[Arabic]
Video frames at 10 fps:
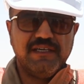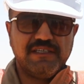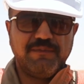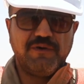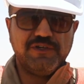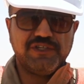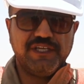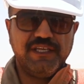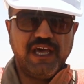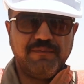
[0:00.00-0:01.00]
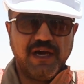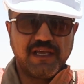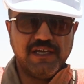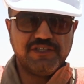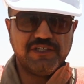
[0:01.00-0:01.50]
27
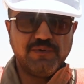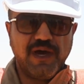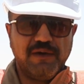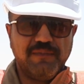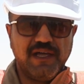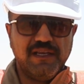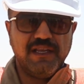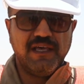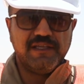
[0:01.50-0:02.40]
اعمال قشط واعمال